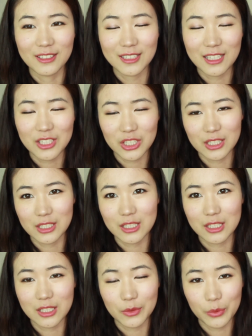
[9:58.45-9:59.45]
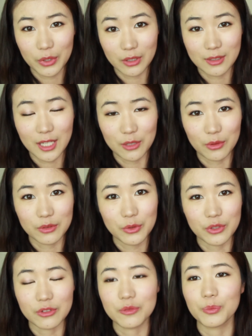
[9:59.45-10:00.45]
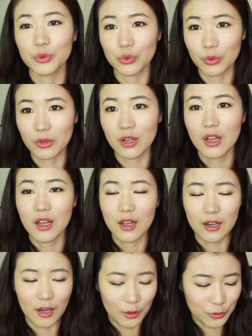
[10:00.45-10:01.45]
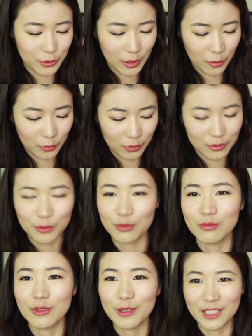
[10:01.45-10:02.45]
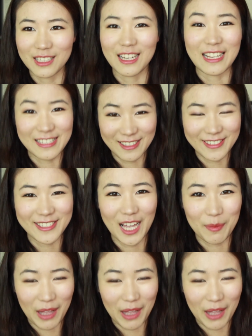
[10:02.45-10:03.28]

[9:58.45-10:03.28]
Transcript: 那这个月呢，彩妆确实不多，然后就让我粗略的来讲一下